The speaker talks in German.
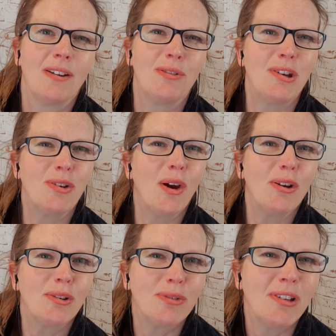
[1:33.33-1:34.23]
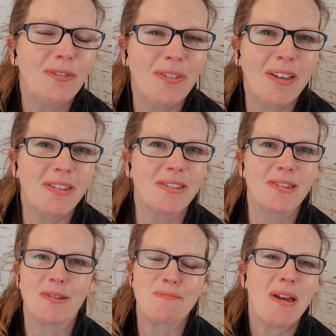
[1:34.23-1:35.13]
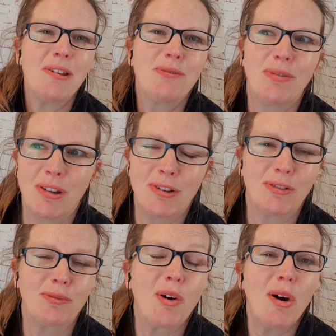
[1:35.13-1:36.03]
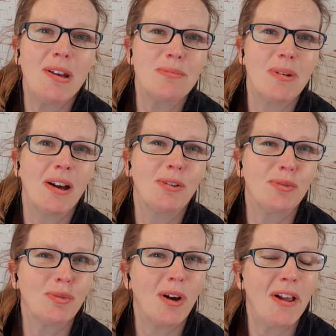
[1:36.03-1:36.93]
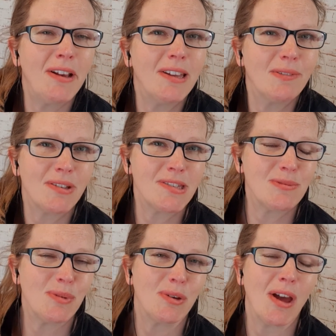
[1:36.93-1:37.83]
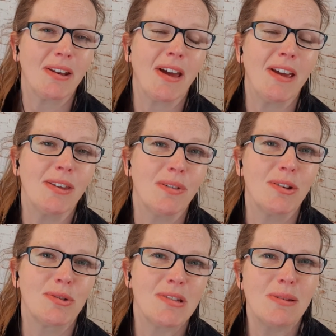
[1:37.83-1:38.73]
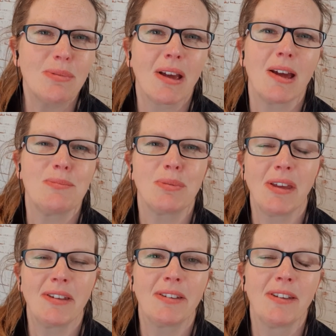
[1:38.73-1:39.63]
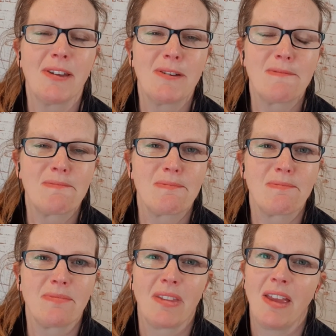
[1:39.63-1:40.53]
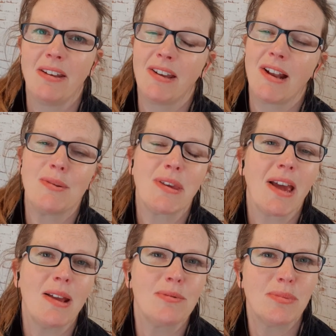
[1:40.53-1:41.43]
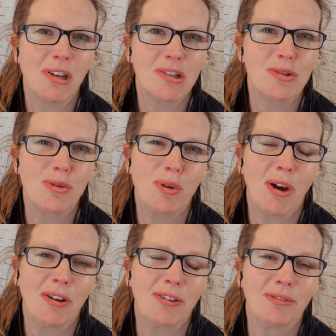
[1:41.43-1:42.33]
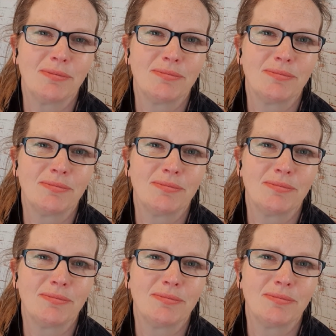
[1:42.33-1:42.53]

Return of Invest, Benefit, Freude macht und vor allen Dingen, was es mir an Reichweite und Sichtbarkeit bringt, hätte ich, glaube ich, keinen Moment gezögert.